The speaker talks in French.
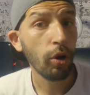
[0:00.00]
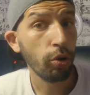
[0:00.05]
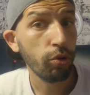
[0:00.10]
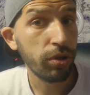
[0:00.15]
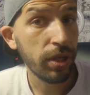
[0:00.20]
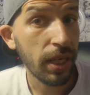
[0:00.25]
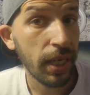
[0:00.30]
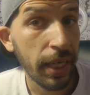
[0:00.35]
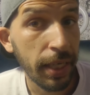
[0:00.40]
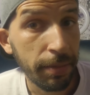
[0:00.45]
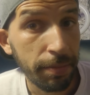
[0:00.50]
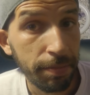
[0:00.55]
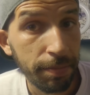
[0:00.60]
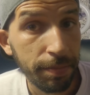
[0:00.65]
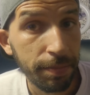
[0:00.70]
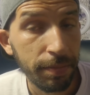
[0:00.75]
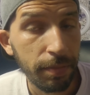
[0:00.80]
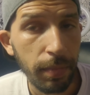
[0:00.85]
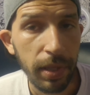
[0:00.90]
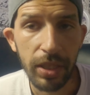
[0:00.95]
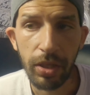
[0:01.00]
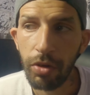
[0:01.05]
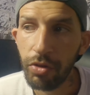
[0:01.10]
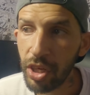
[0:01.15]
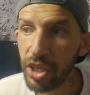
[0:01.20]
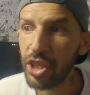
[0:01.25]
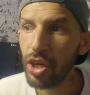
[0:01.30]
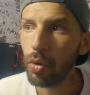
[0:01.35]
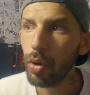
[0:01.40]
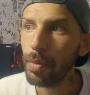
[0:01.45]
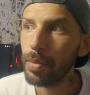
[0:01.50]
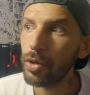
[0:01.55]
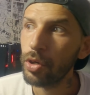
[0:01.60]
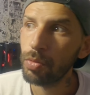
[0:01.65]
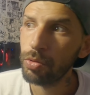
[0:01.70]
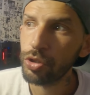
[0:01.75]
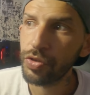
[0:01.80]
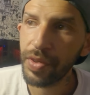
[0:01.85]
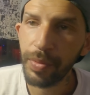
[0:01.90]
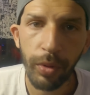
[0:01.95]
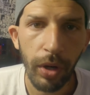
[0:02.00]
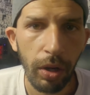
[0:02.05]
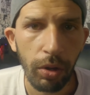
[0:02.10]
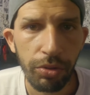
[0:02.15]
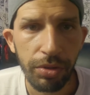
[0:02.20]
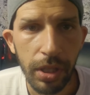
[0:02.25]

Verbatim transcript: le recycler parce qu'elle lui a dit, ah ouais, mais comment je fais pour la